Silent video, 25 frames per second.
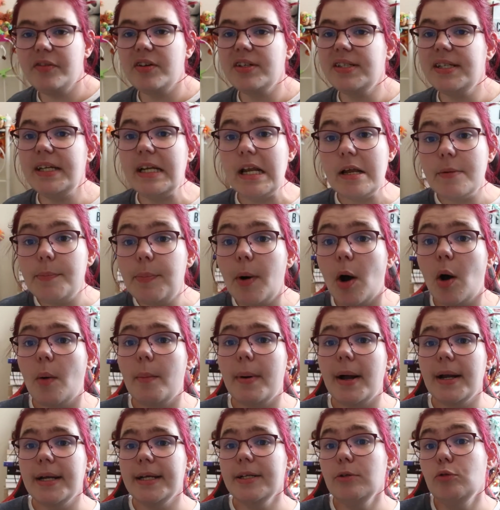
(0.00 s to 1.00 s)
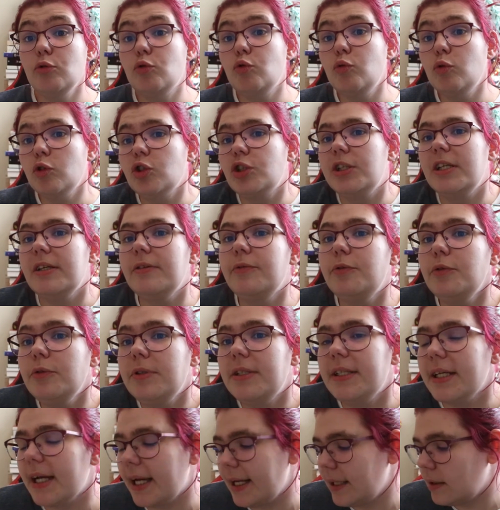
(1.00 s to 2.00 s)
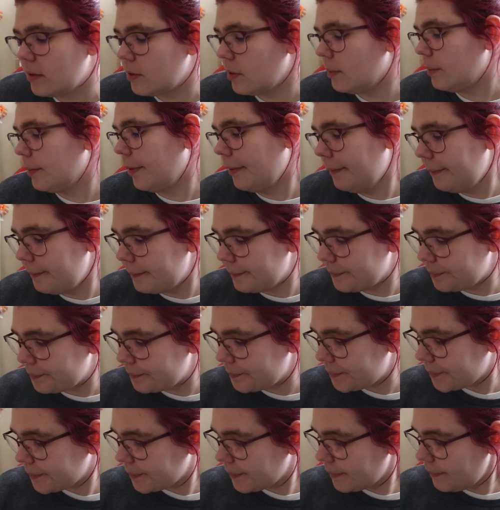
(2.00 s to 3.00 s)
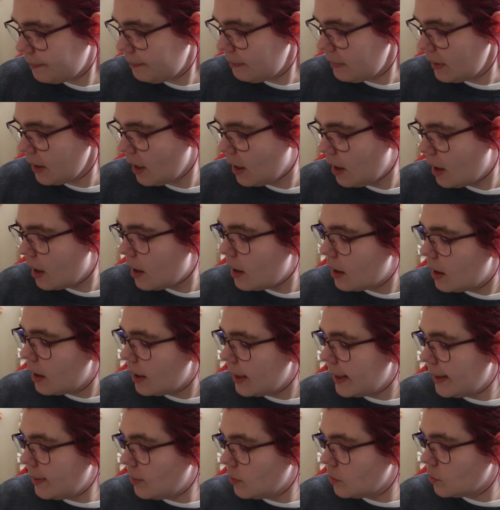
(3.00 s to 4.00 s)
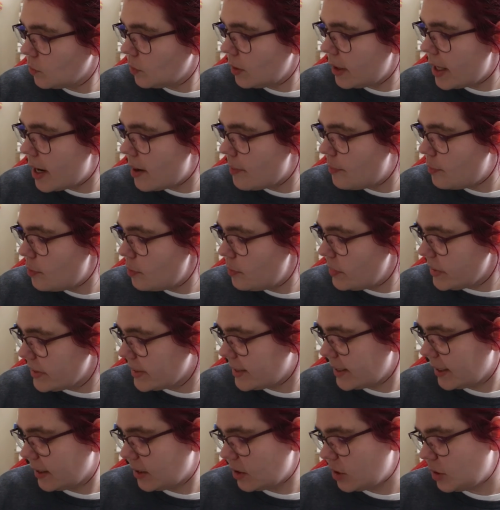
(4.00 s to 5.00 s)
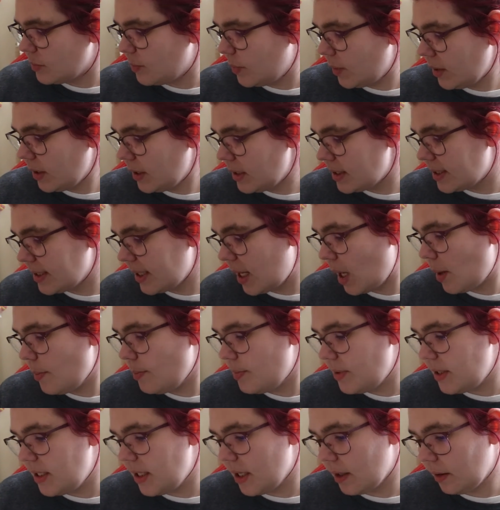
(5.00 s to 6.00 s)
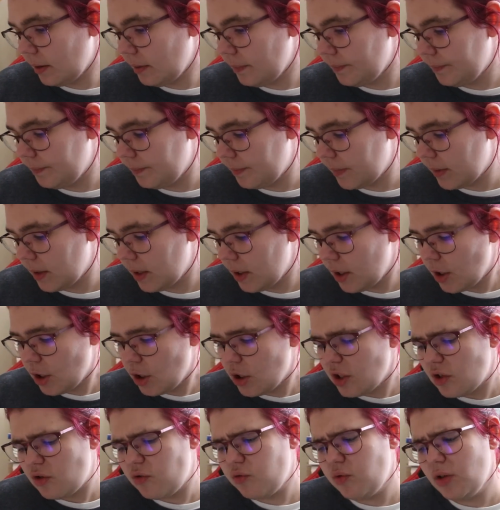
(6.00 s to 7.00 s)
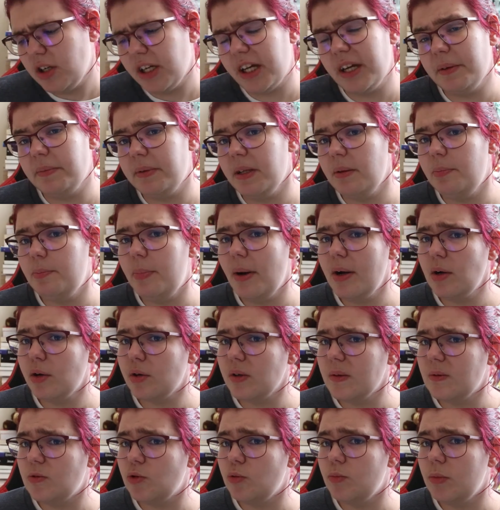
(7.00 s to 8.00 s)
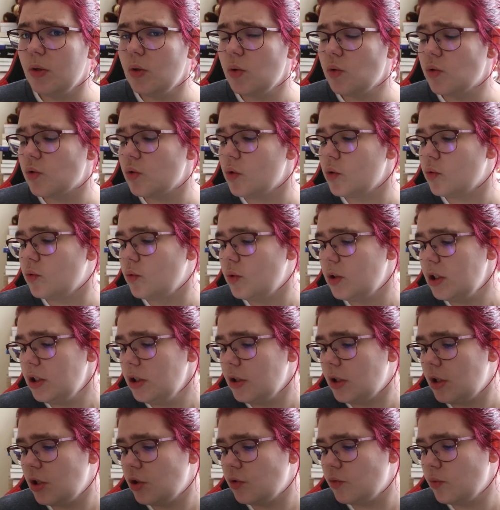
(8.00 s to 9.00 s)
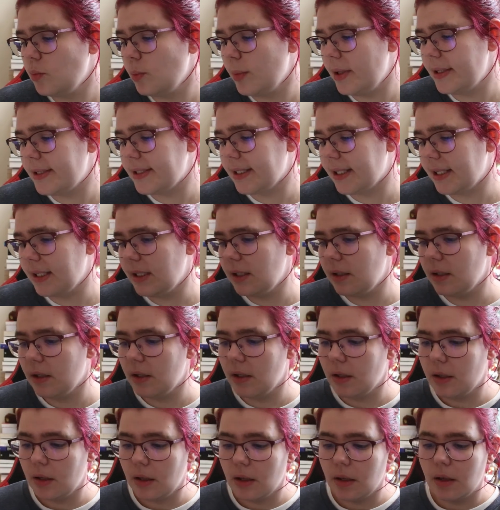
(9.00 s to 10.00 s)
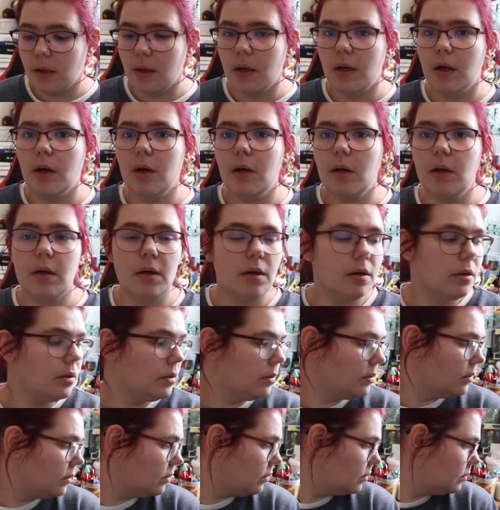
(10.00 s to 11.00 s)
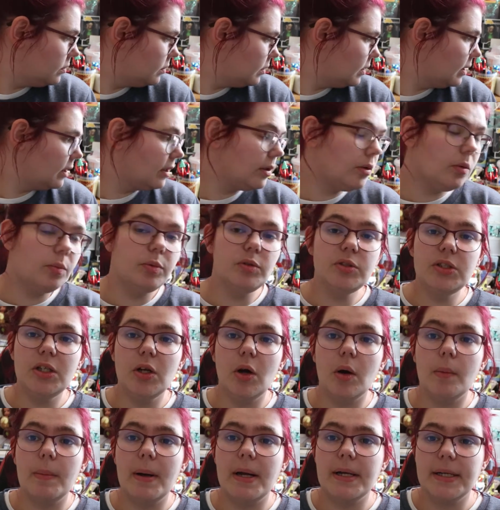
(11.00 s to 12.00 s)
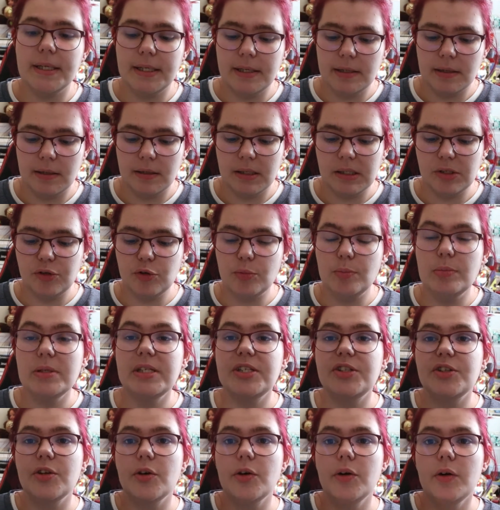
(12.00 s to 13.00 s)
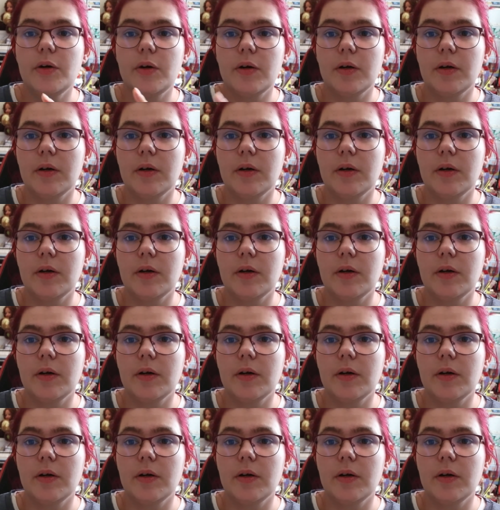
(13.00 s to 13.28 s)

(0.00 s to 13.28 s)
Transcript: fois-ci, il n'est pas emballé, du coup, je l'ai vu directement. Et le nom est un peu bizarre, j'espère qu'il sera bien. Je vous lirai peut-être pas le résumé aujourd'hui, je vous mettrai... Euh, et en plus, il est emballé, sous blister.